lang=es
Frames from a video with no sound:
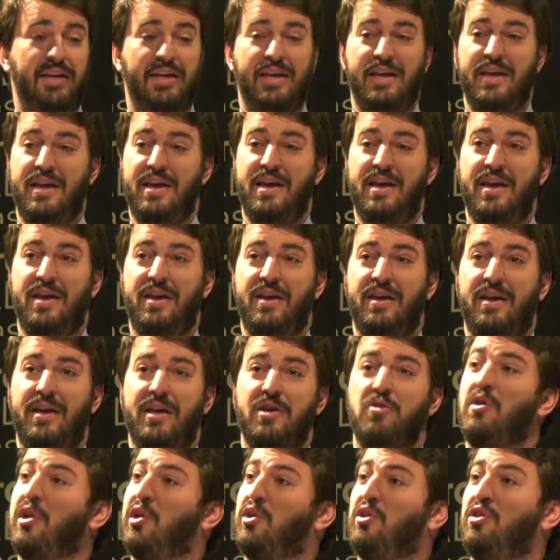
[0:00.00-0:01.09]

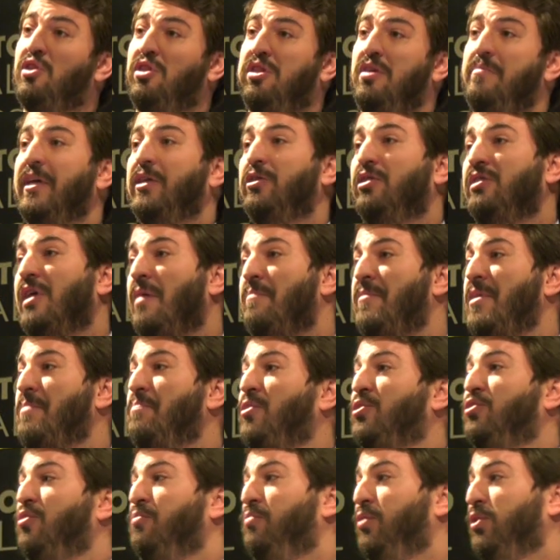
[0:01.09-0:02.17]
Y, un reconocimiento también,
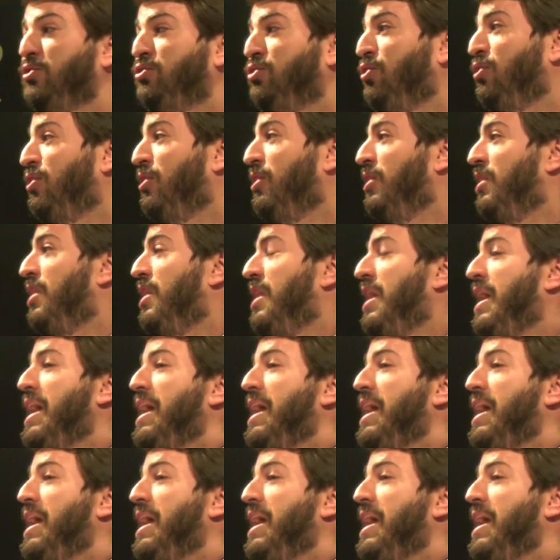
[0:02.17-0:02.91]
por supuesto,